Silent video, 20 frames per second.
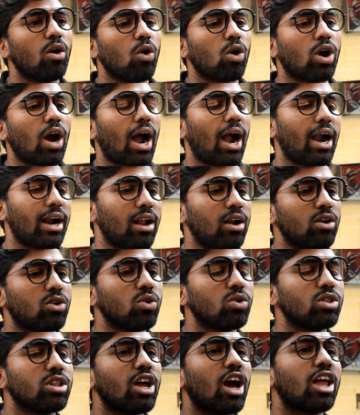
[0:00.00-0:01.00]
ఒక అడల్ట్
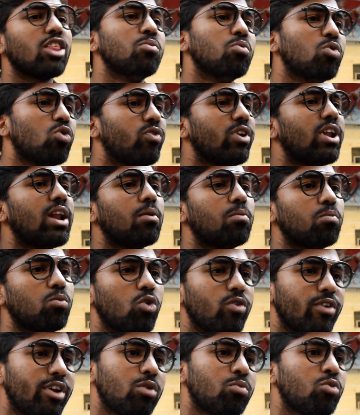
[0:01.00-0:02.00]
ఉంది అది మూవీ
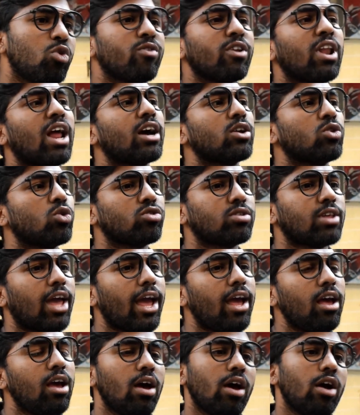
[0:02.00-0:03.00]
మూవీని మూవీలాగా చూస్తే
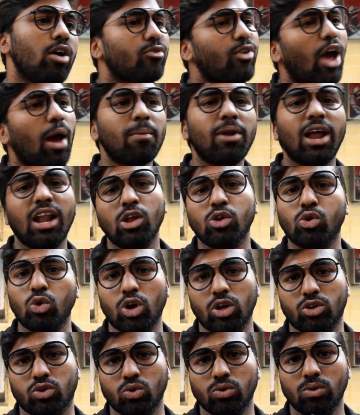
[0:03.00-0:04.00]
ఫ్యామిలీ వెళ్ళి
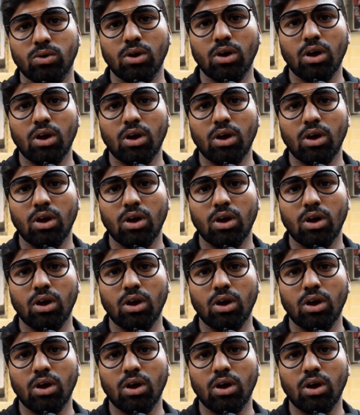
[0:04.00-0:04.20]
చూడొచ్చు